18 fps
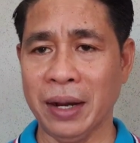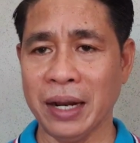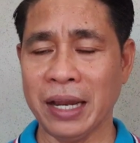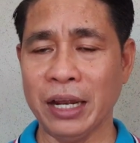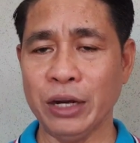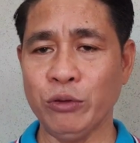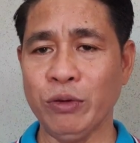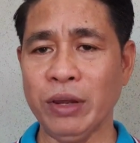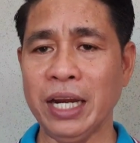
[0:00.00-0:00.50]

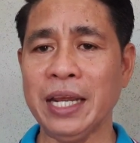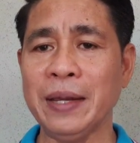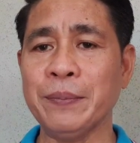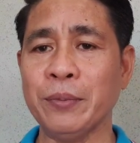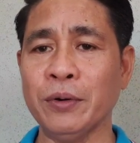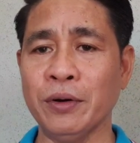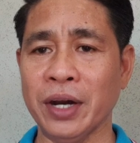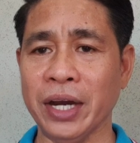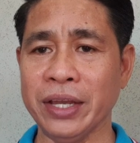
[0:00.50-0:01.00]
God willing
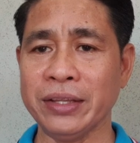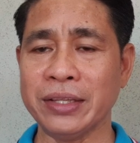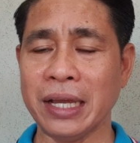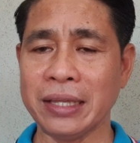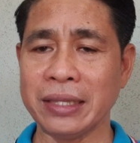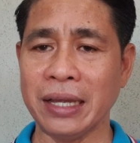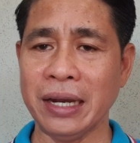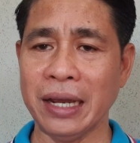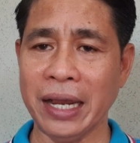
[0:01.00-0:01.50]
po ngayon
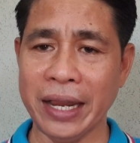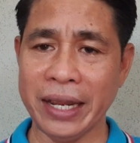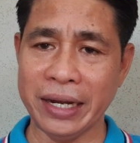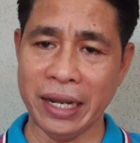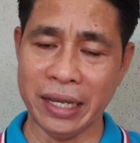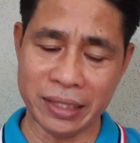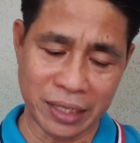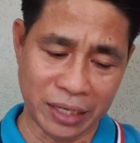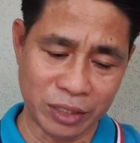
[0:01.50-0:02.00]

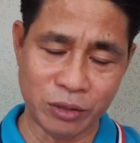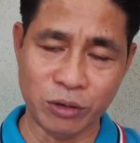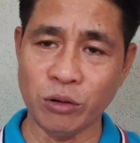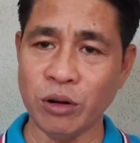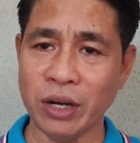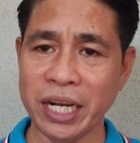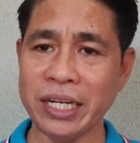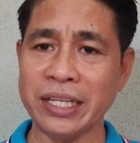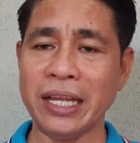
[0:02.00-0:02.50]
tatalakayin natin yung
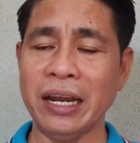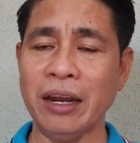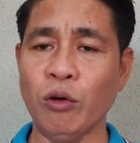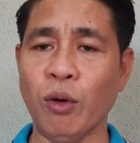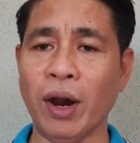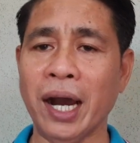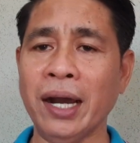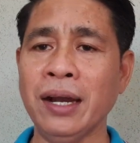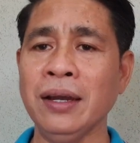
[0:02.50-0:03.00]
huling
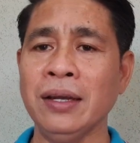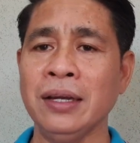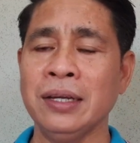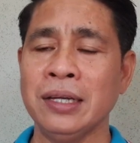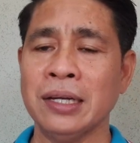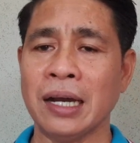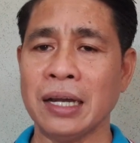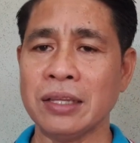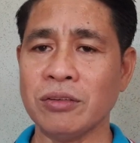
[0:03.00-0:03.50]
dalawang
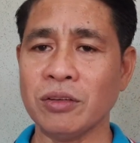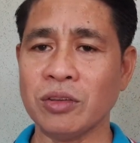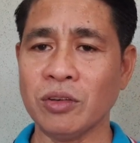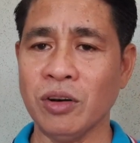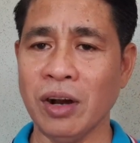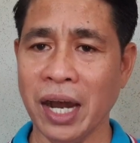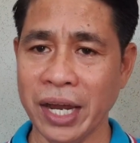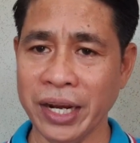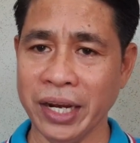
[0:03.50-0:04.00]

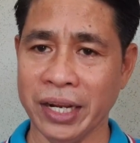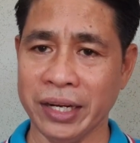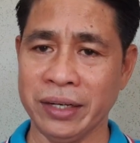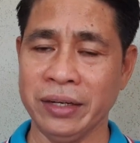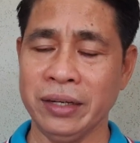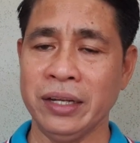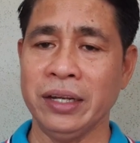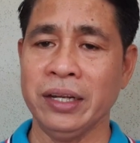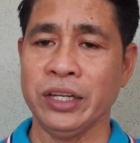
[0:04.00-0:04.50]
katotohanan
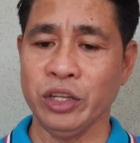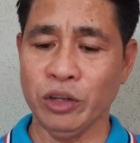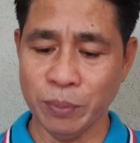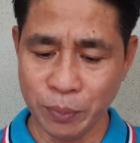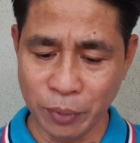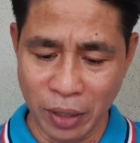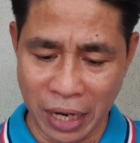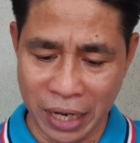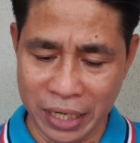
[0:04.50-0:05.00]
yung
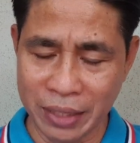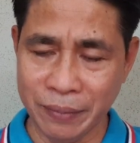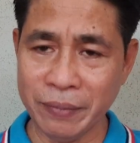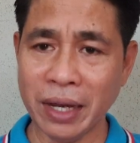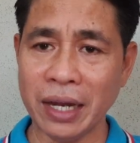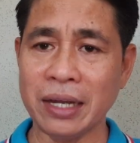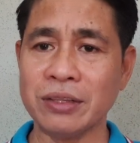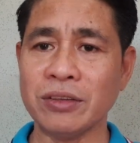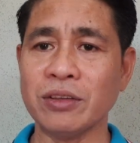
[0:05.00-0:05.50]
pong anim
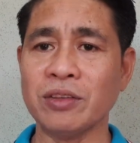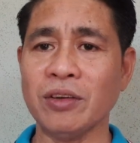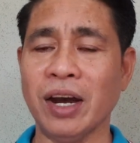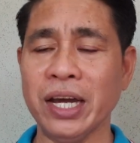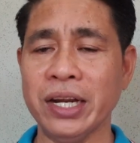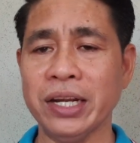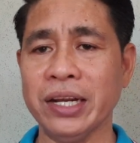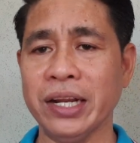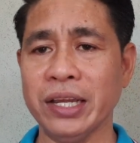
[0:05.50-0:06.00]
na
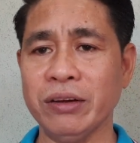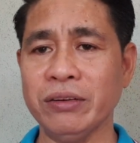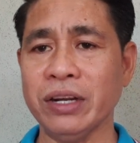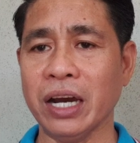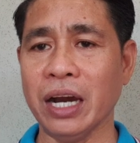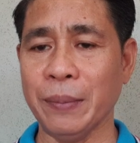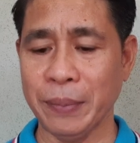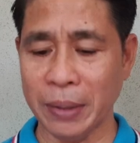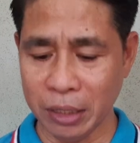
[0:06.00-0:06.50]
katotohanan na yon
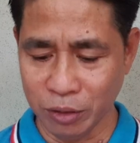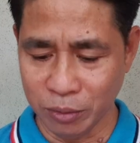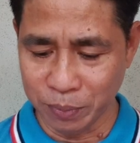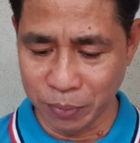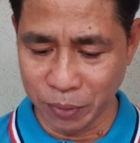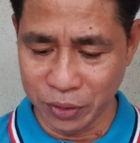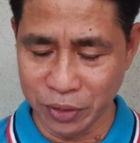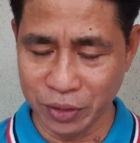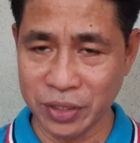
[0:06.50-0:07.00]
nakapaloob
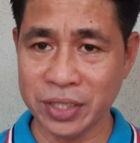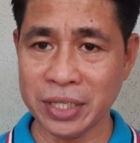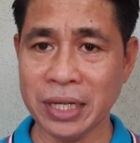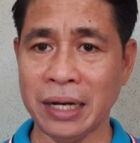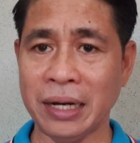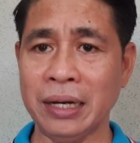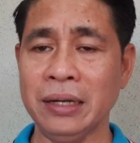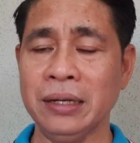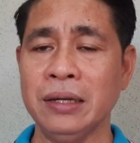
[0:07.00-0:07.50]
po yon
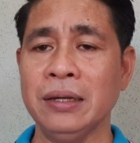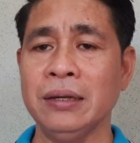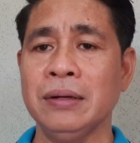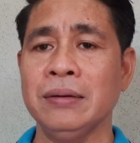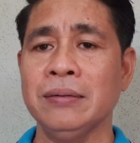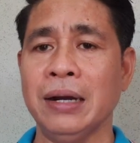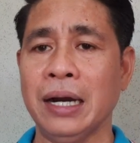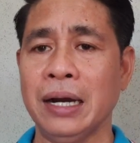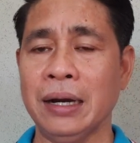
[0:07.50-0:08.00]
sa
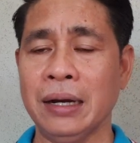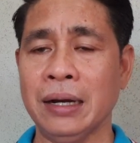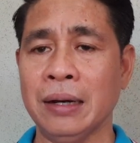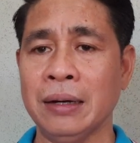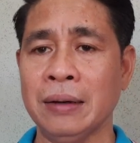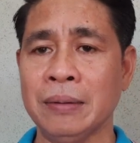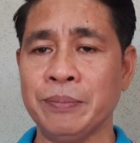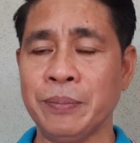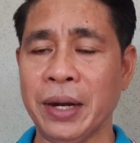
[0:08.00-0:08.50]

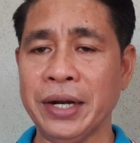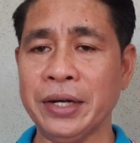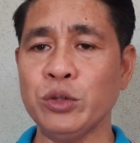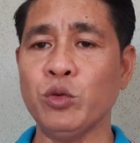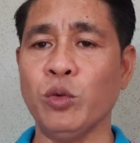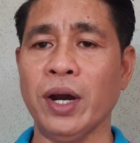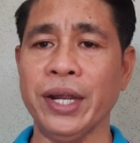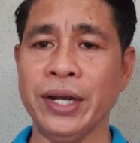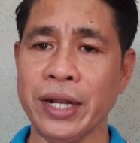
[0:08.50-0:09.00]
uh, part
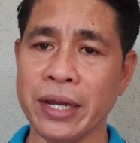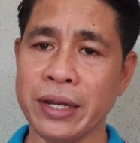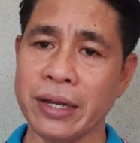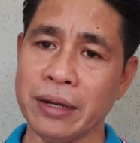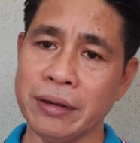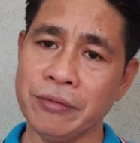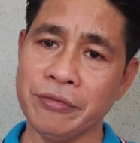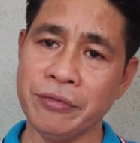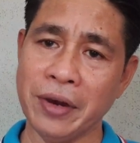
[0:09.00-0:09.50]
1
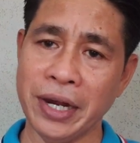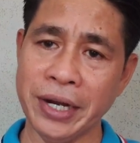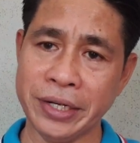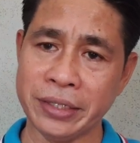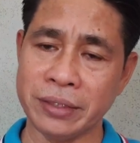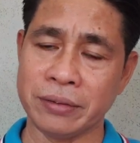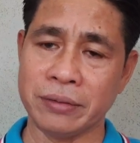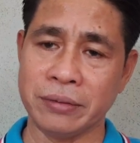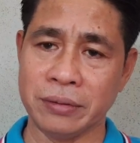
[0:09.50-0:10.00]
hanggang part
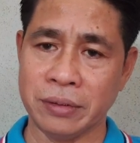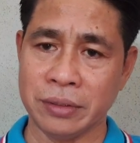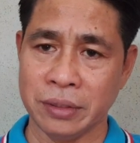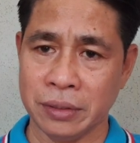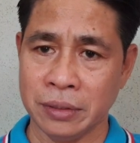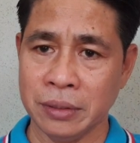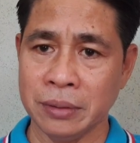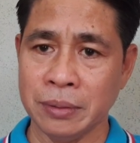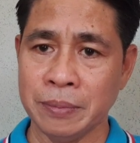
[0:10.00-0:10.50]

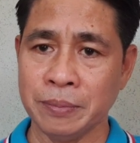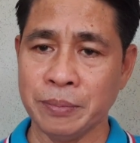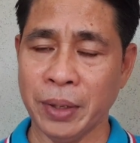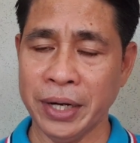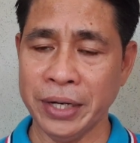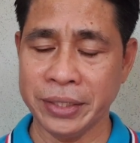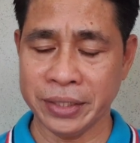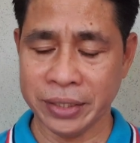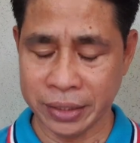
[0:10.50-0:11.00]

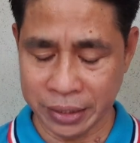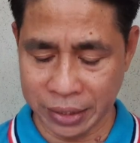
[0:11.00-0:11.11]
part